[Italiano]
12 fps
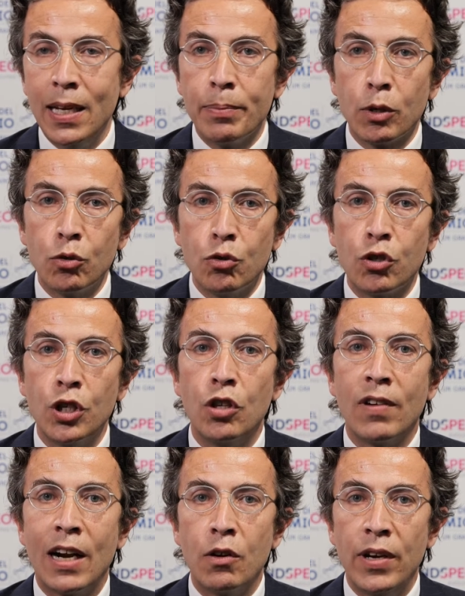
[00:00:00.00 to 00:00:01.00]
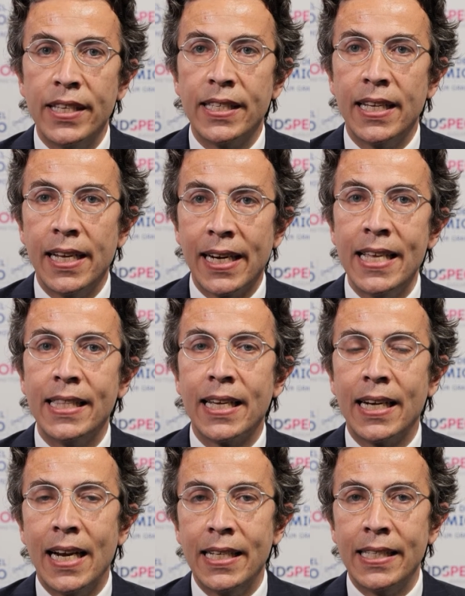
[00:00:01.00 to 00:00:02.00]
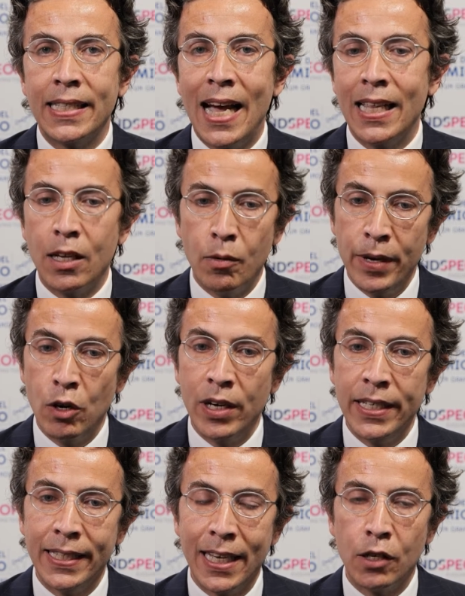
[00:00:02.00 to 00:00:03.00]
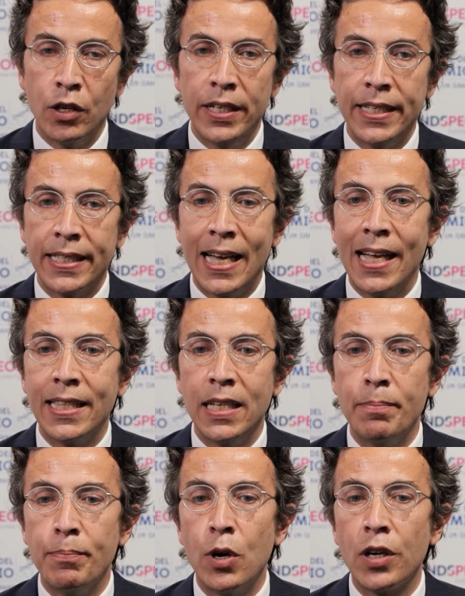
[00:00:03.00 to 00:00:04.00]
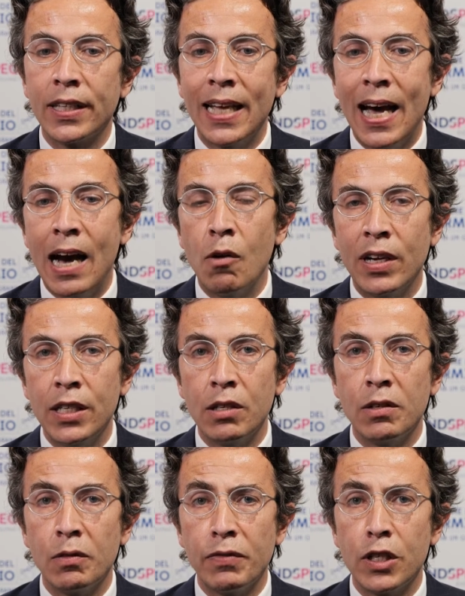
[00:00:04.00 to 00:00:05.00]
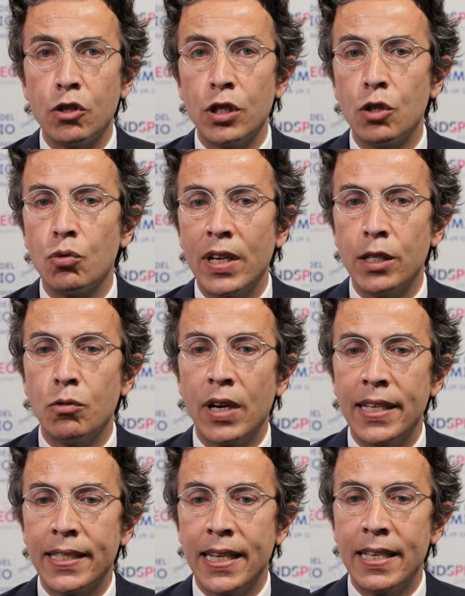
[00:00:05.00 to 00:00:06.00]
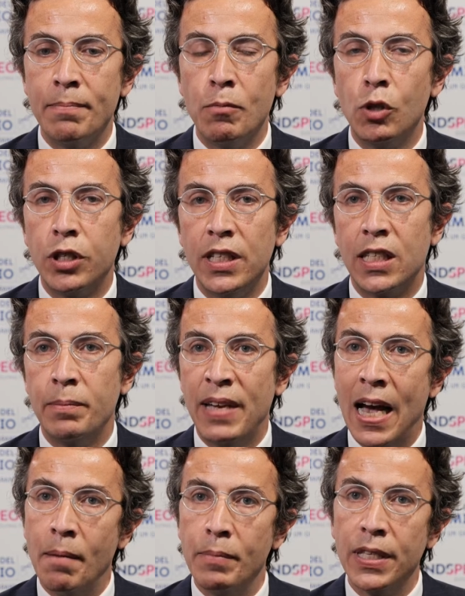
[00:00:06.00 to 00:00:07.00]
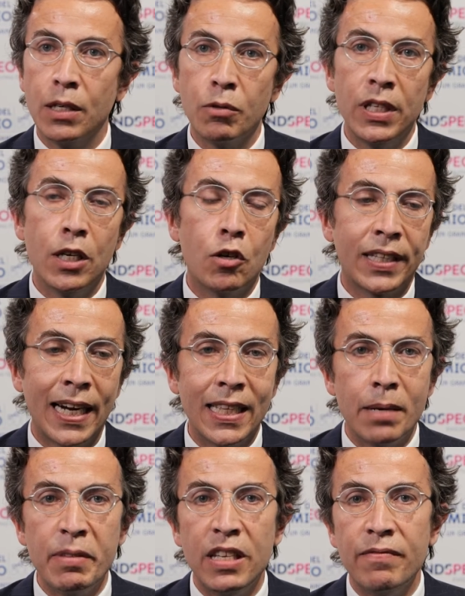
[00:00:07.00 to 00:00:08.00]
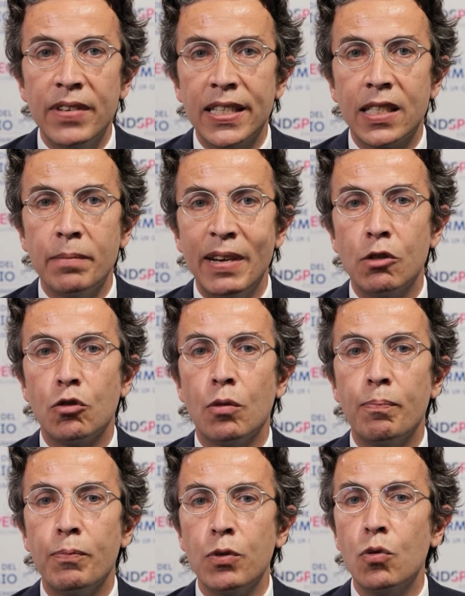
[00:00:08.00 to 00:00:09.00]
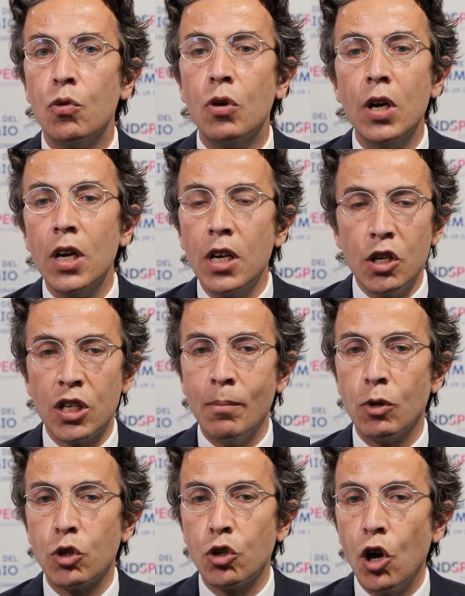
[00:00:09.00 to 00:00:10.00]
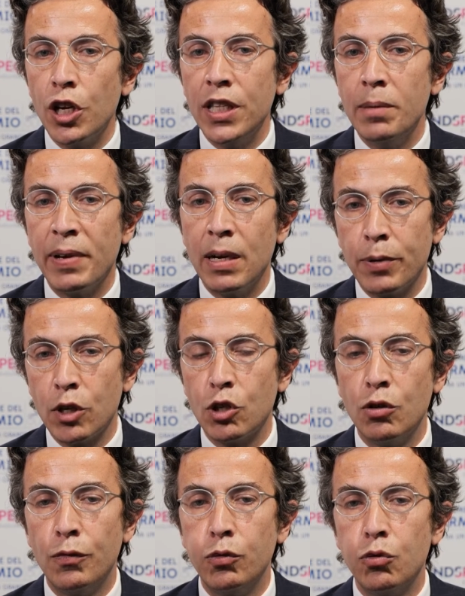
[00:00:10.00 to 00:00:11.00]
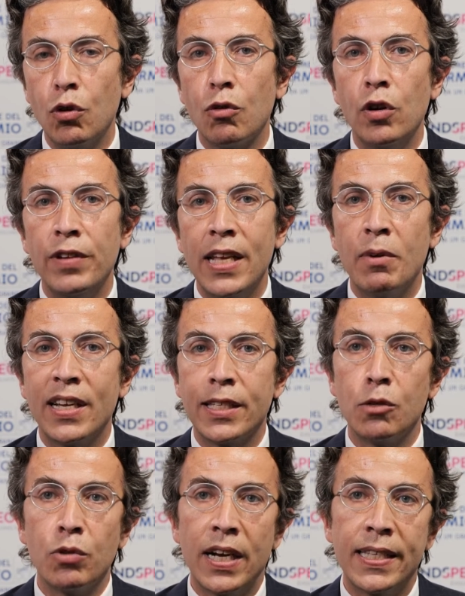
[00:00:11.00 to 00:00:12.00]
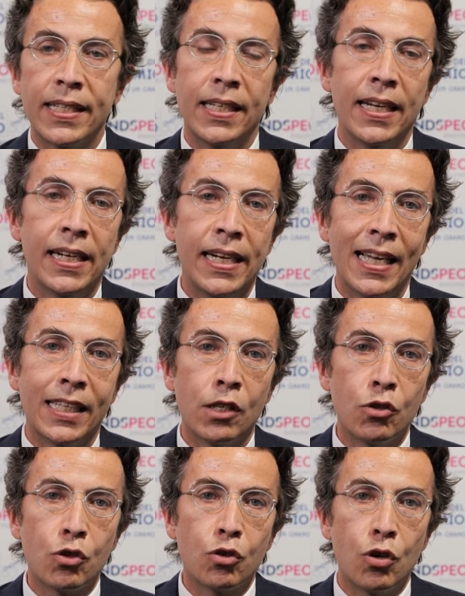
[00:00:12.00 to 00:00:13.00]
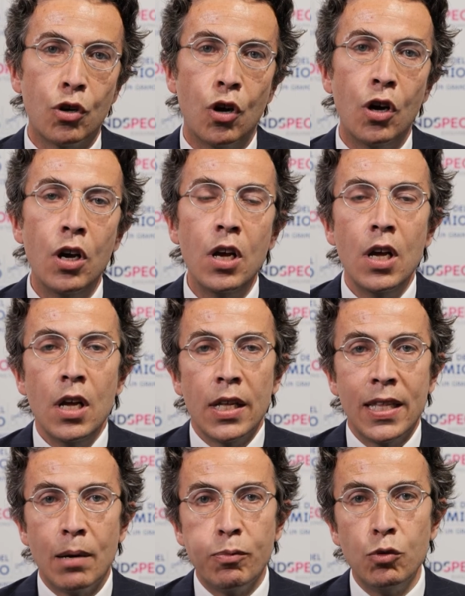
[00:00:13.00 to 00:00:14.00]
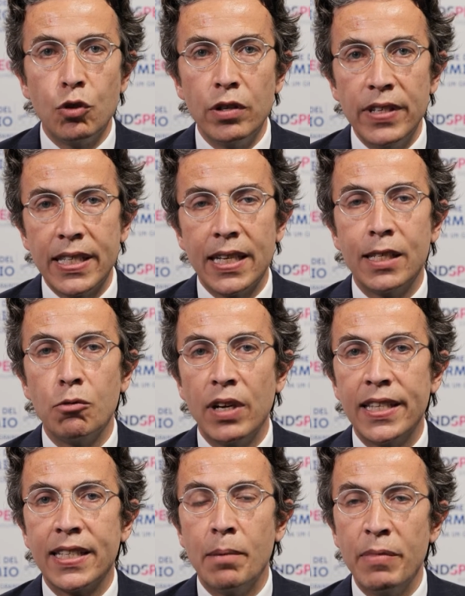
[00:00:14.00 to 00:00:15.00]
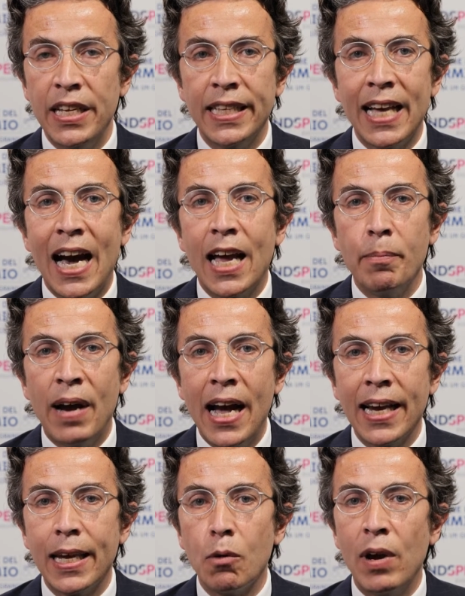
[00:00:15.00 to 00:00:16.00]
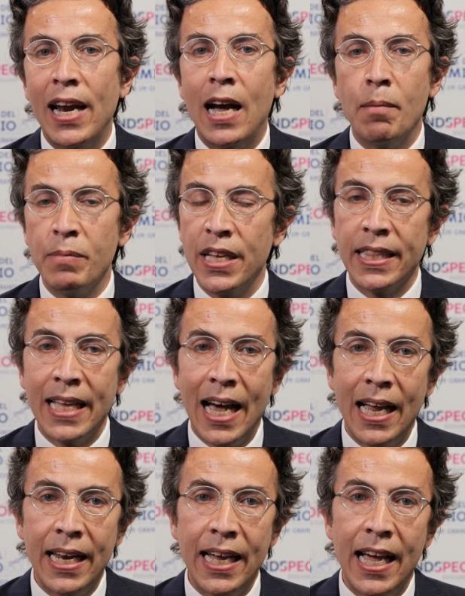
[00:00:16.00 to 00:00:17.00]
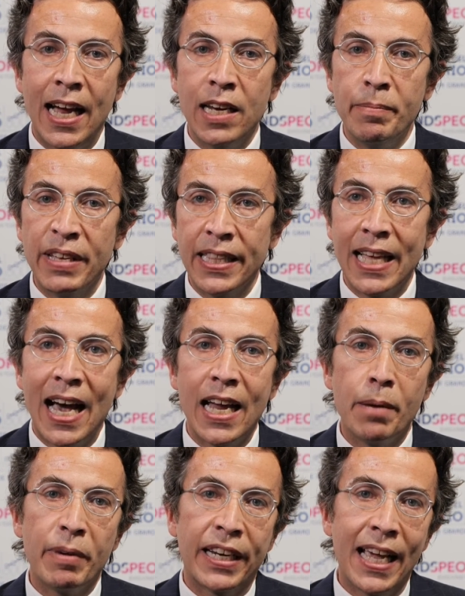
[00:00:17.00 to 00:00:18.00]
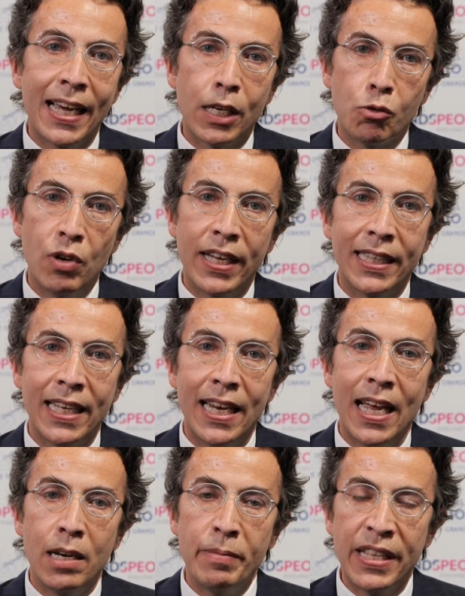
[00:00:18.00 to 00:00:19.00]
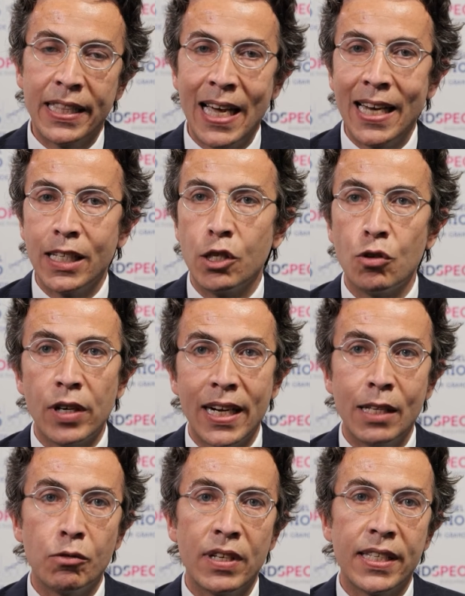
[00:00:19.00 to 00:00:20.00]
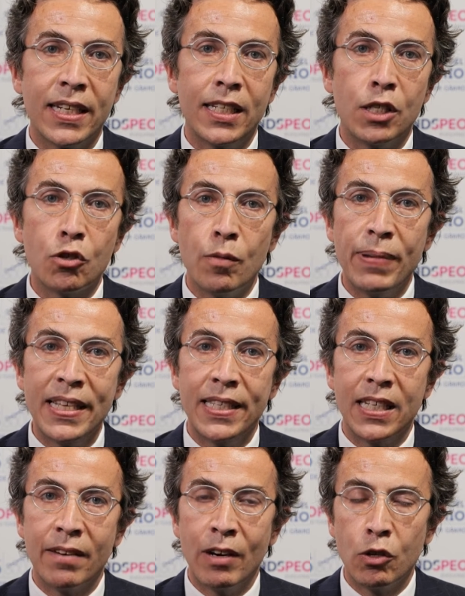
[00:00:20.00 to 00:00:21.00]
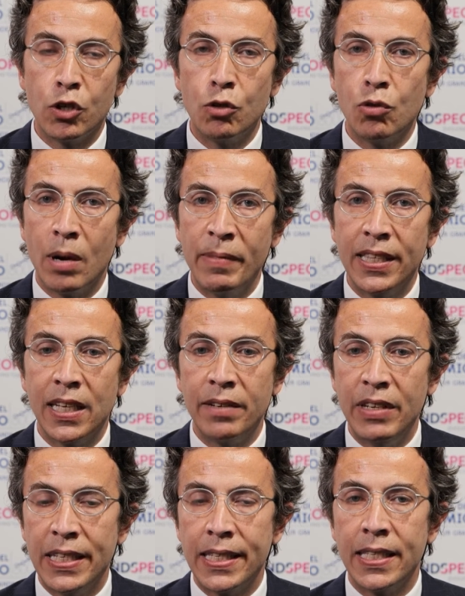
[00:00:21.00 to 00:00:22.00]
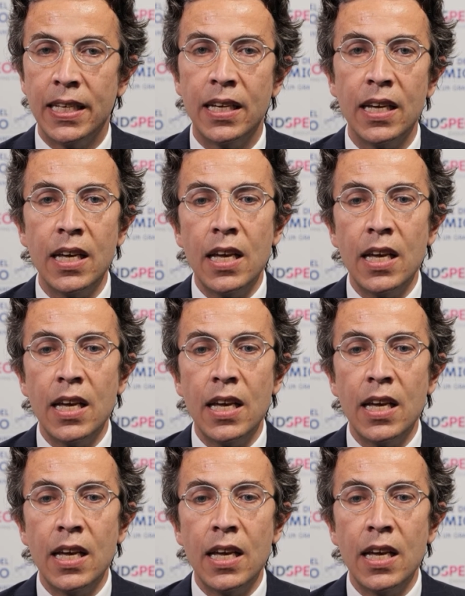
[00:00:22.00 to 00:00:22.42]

le produzioni dovranno essere reinternalizzate o meno all'interno degli stati, porta a una riflessione sulla sicurezza in moltissimi ambiti, quindi tra i temi di investimento più diciamo, solidi per il prossimo futuro, quello che vediamo è la sicurezza declinata non solo dal punto di vista della sicurezza militare, ma anche quella ambientale, alimentare, perché anche sulle catene alimentari si sono create una serie di scompensi che vanno sicuramente rivisti